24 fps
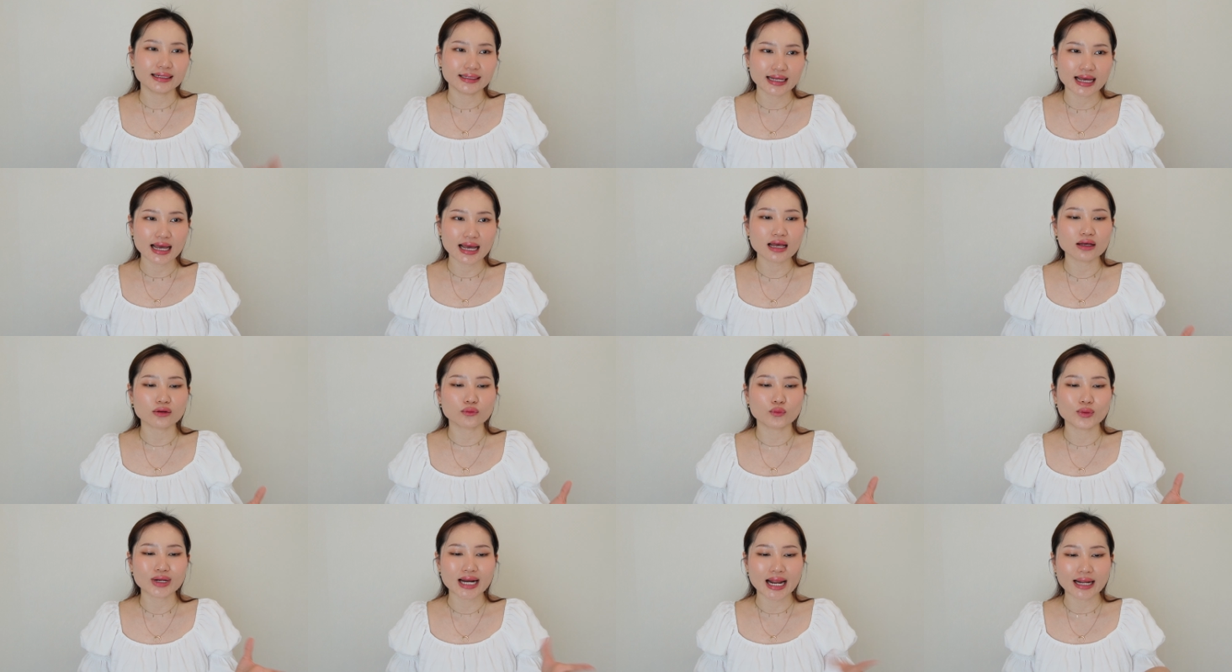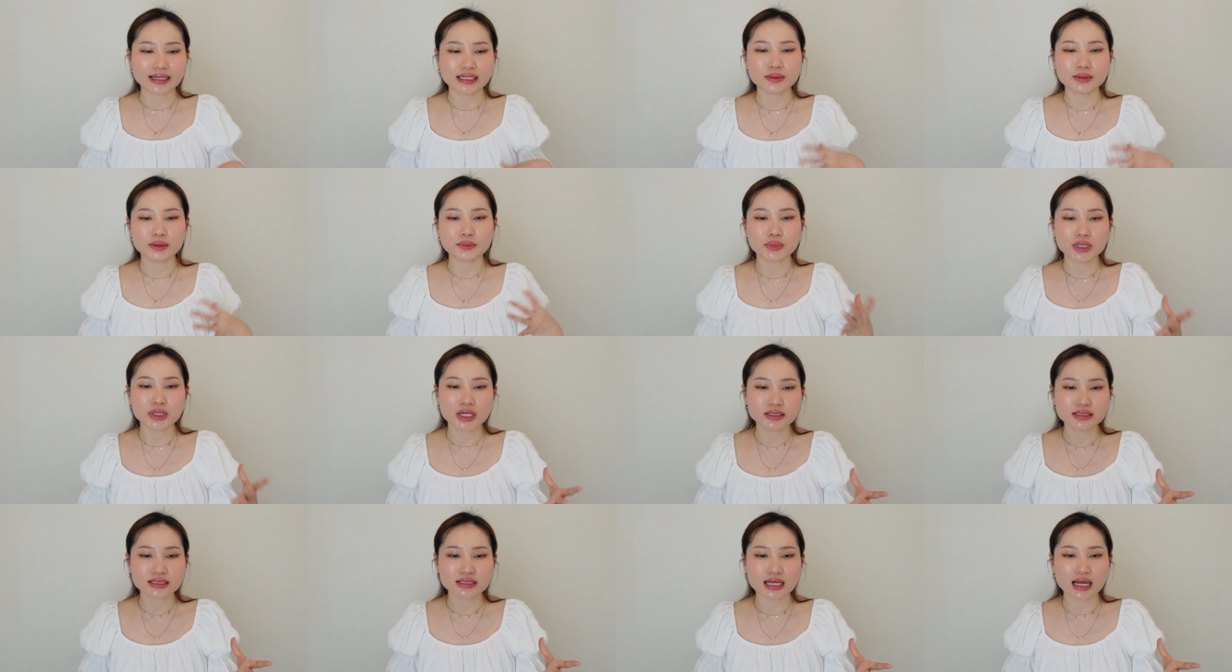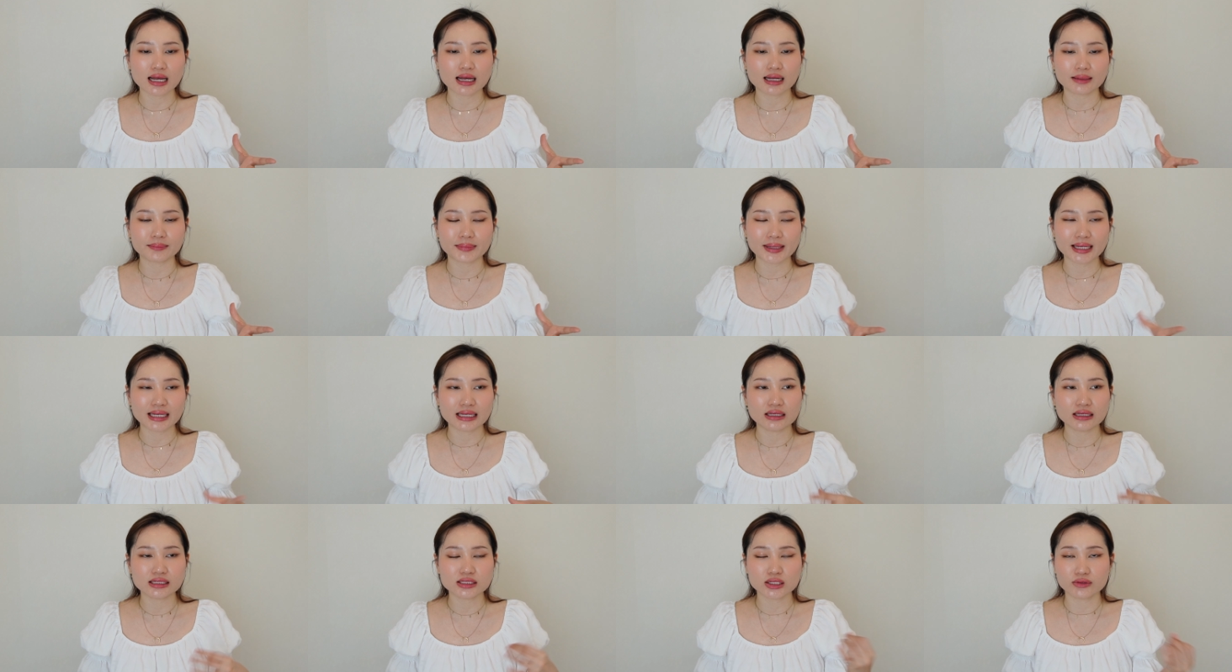นเนี้ยเวลาที่เพื่อนจะไป
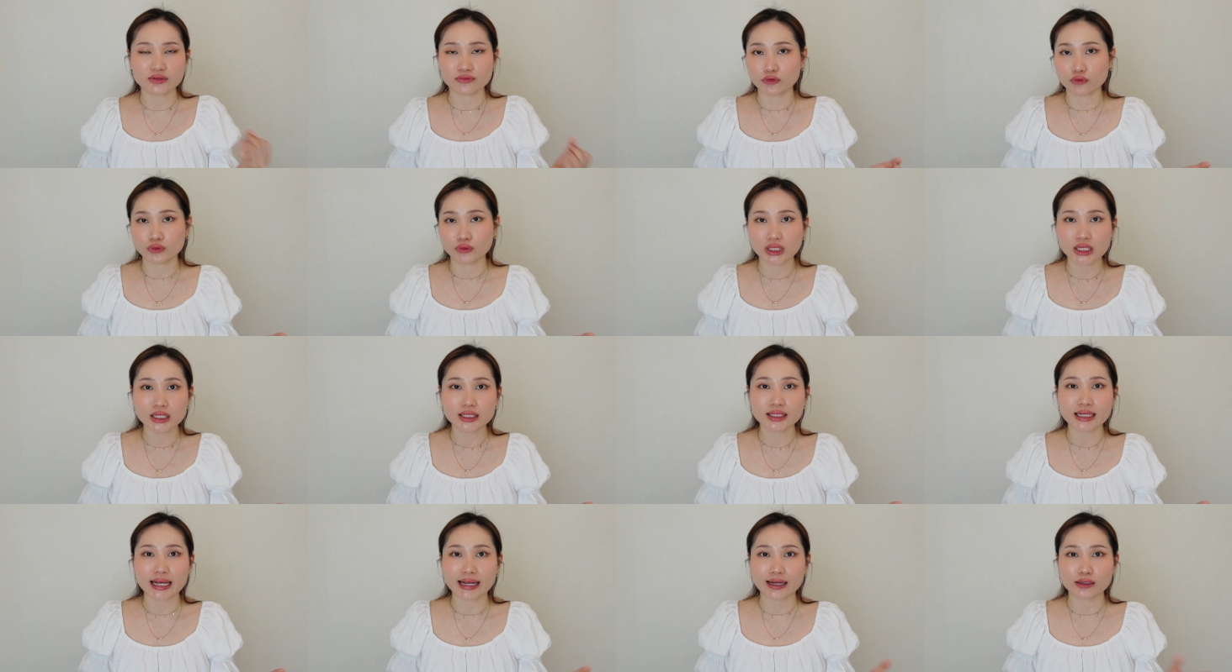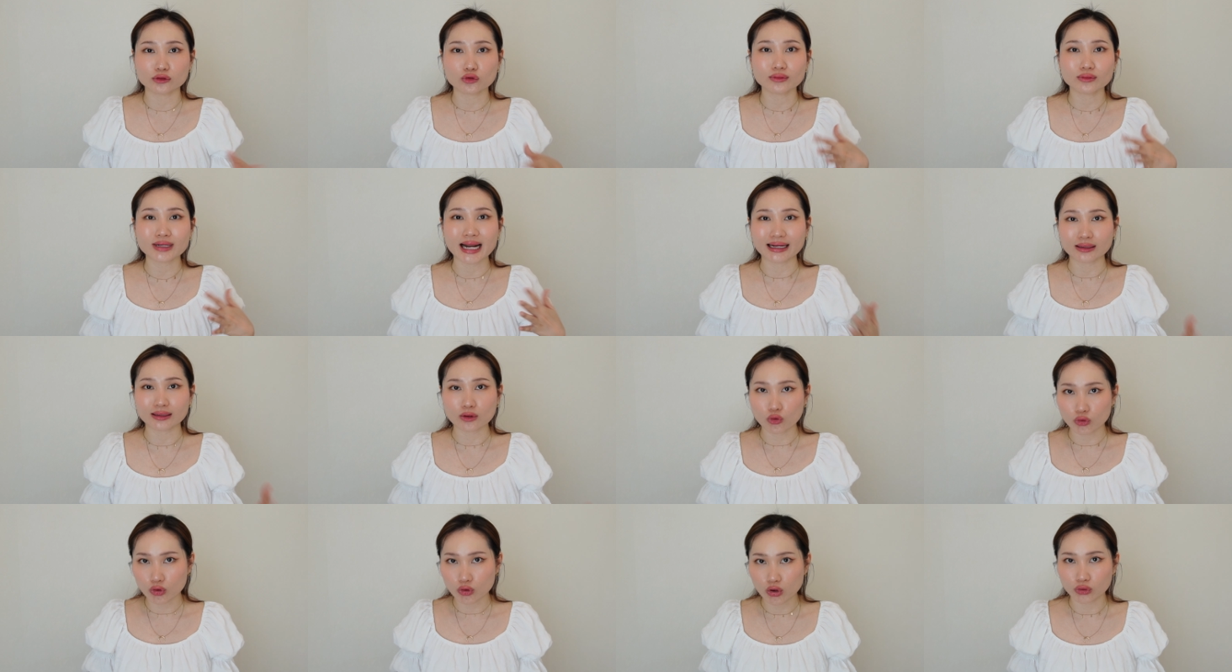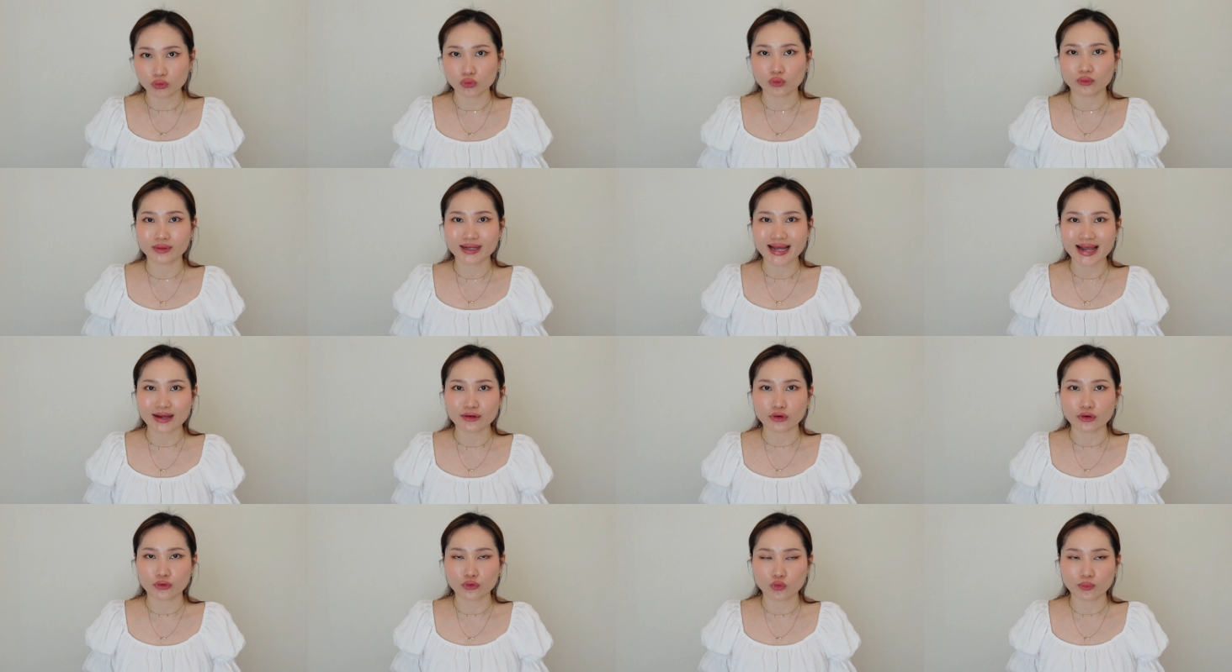ฉีดฟิลเลอร์ยังไงก็ต้องนัดเขาก่อนล่วงหน้า
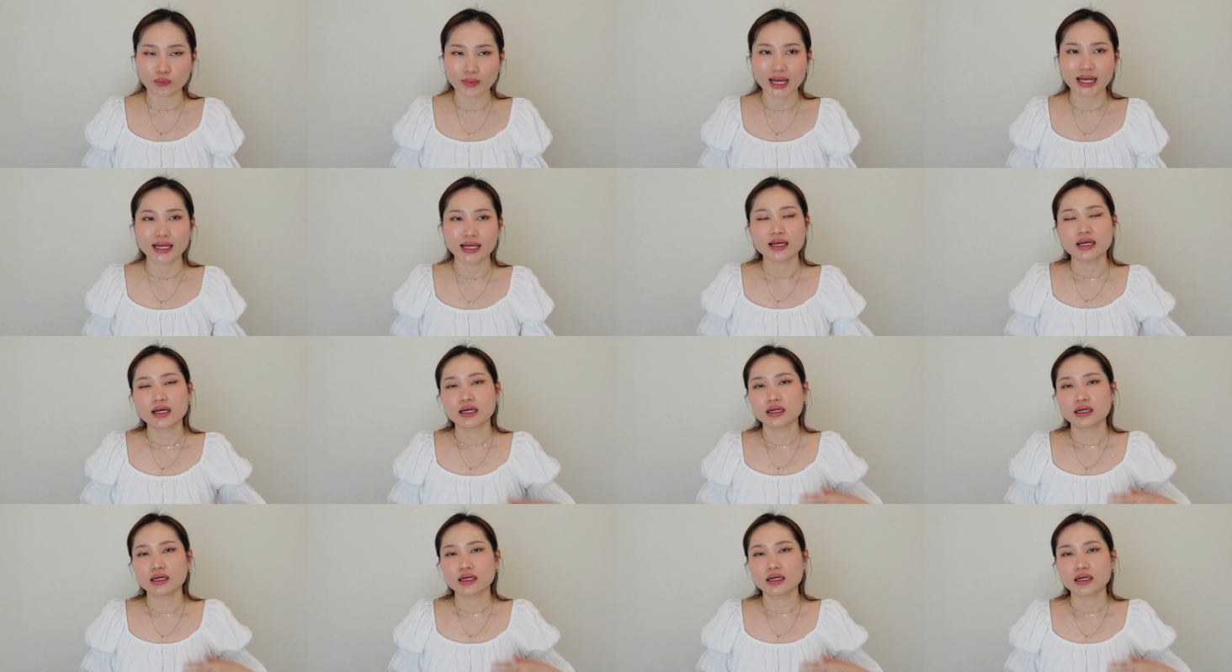อยู่แล้วถูกปะ